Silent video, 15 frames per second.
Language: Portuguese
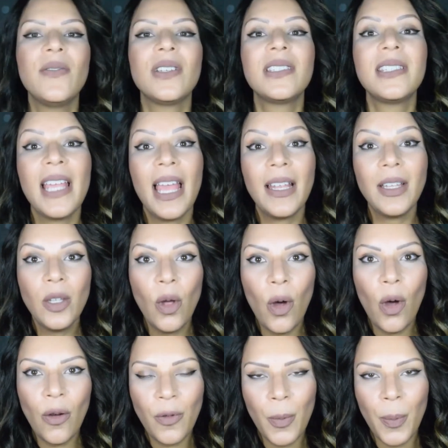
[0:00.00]
você é
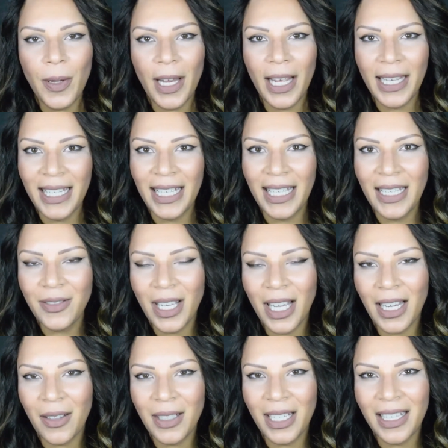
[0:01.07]
novo por aqui no
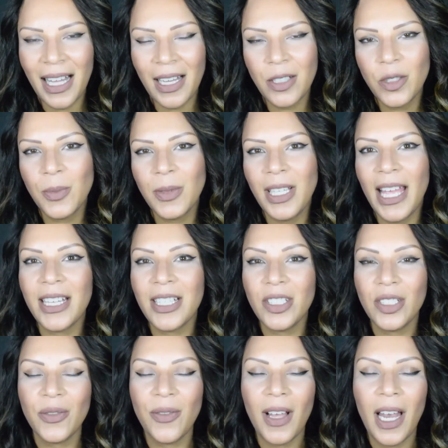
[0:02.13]
canal Detalhe de Mulher, a
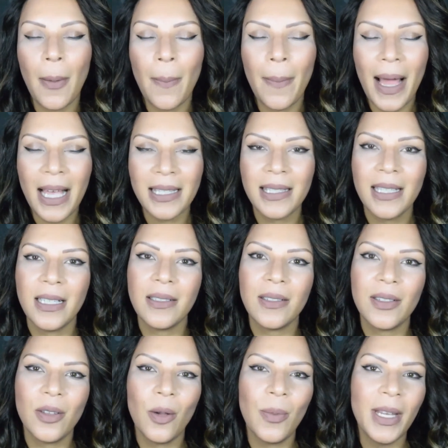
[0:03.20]
gente fala bastante
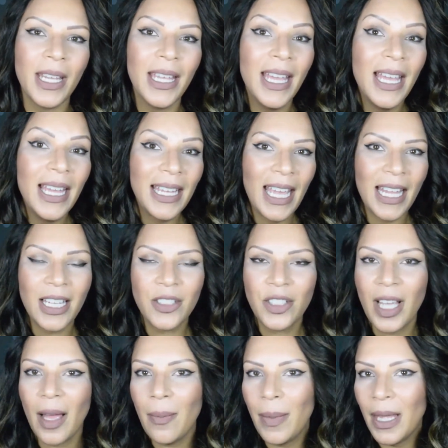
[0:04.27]
sobre queda de
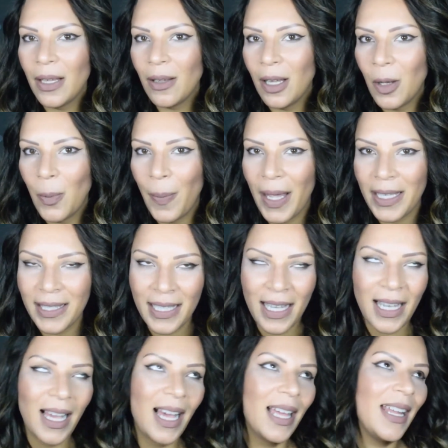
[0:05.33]
cabelo,
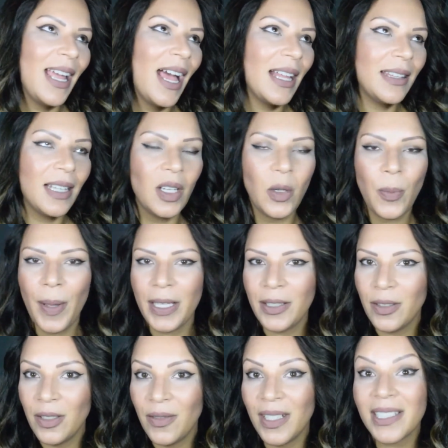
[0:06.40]
alopecia areata, alopecia
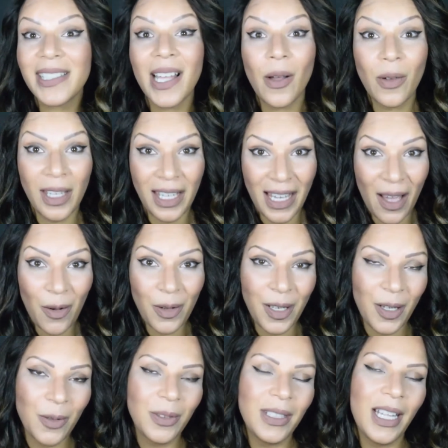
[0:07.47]
universal, que é o que
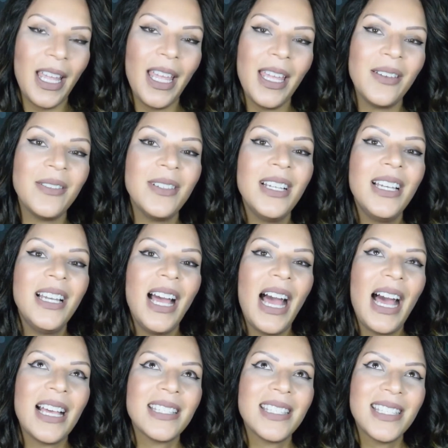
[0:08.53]
eu tenho
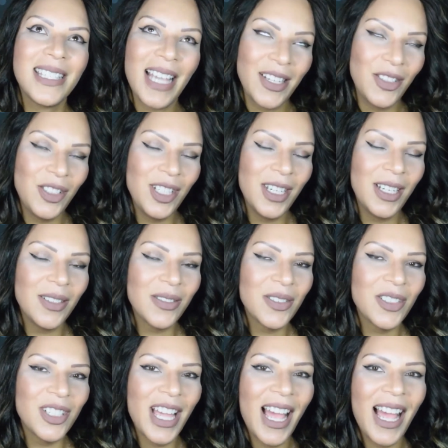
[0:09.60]
há sete
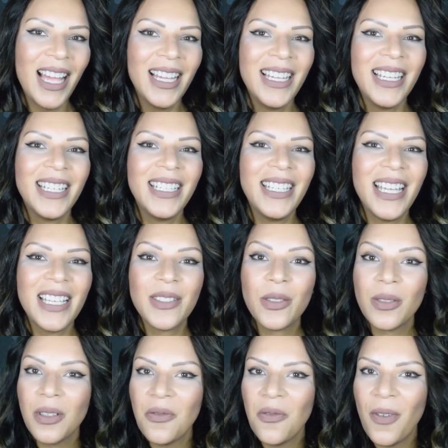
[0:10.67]
anos já. E esse
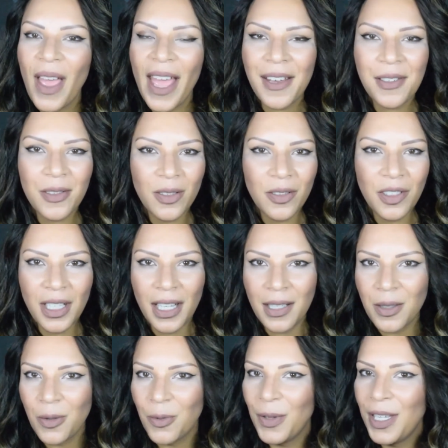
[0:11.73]
universo de
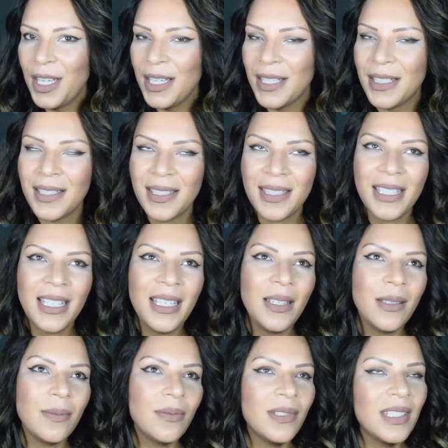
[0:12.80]
lace wigs
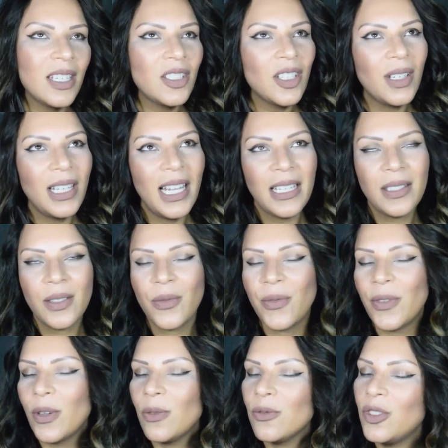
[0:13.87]
e seja lace
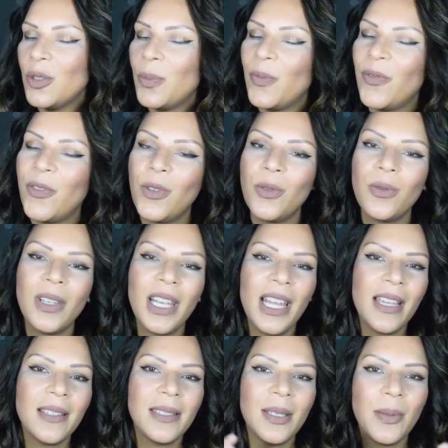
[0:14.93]
front, full
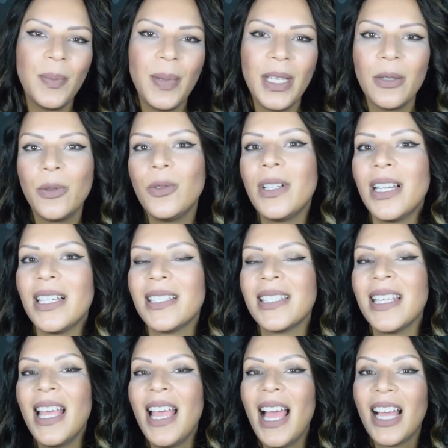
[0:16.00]
lace, perucas,
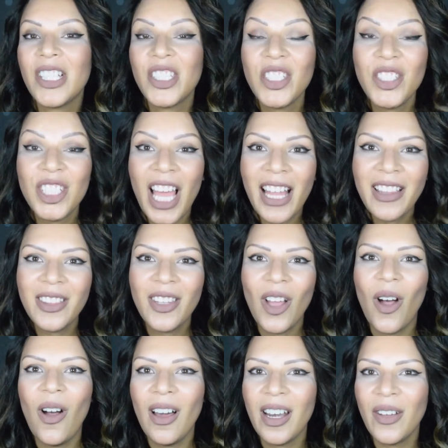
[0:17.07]
a gente
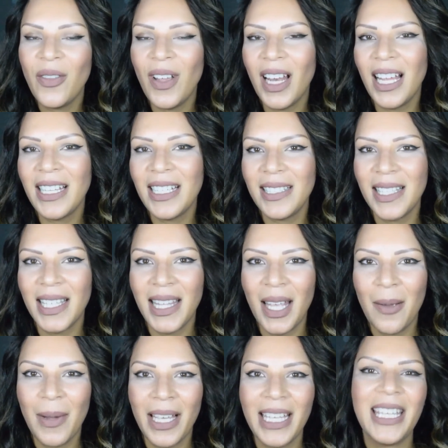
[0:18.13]
adora falar desse
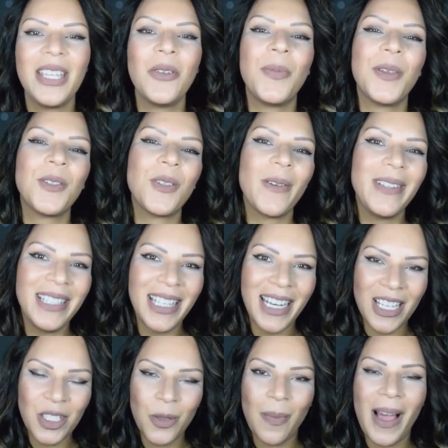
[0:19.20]
tema aqui, o pessoal
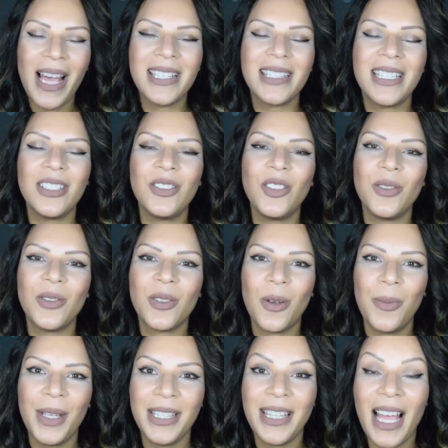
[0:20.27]
interage bastante nos
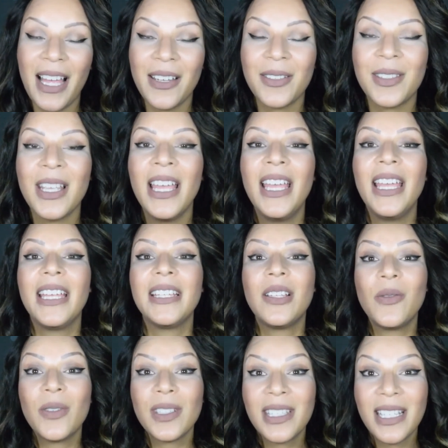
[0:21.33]
comentários, então
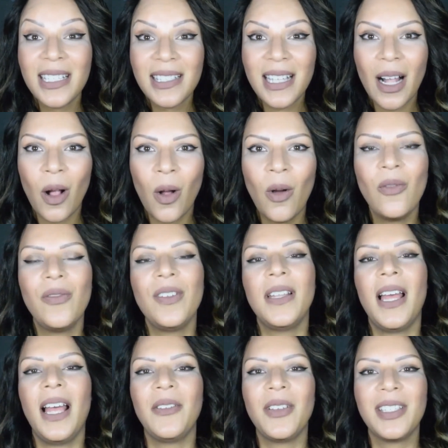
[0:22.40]
você está
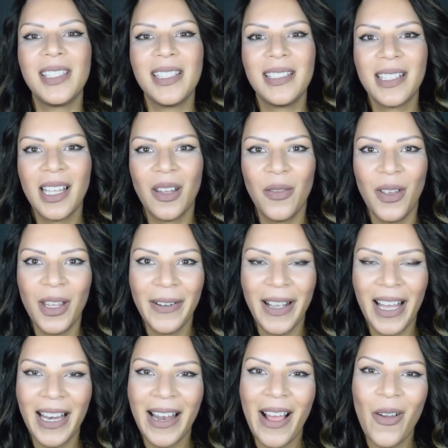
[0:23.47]
convidado a se inscrever no
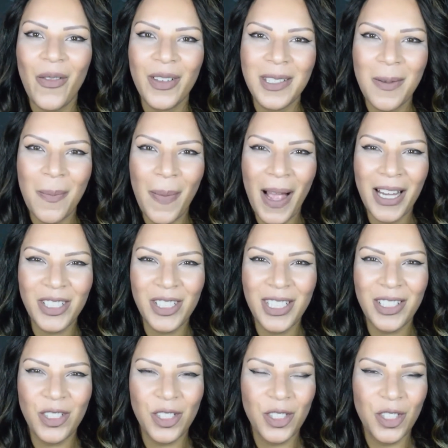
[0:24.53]
canal, fazer parte
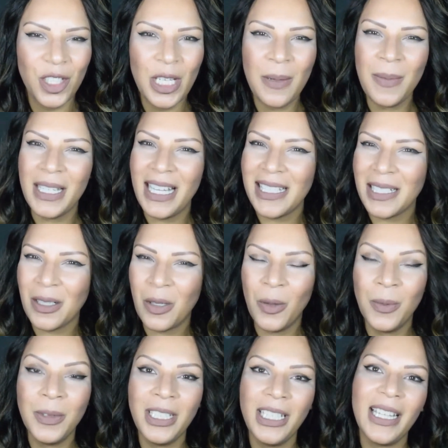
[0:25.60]
deste time, dessa
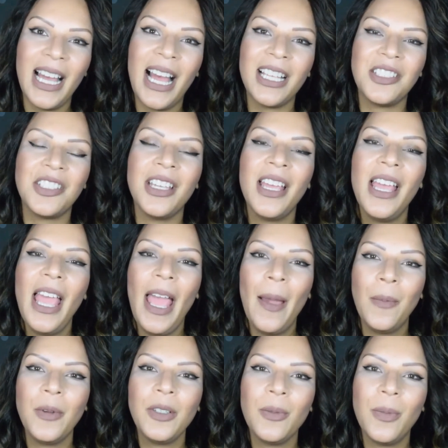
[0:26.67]
comunidade. É
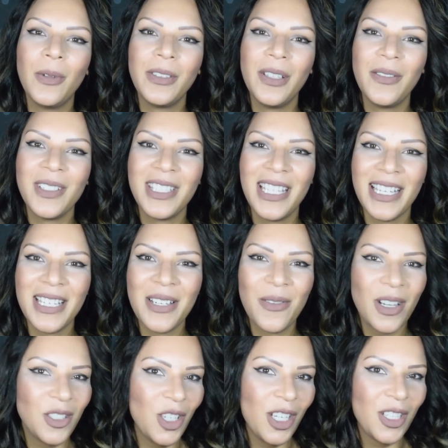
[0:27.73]
muito bom ter você aqui com
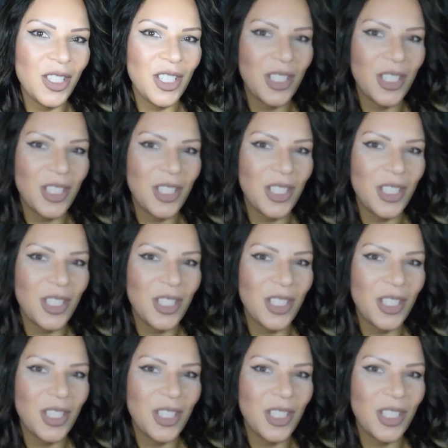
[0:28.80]
a gente.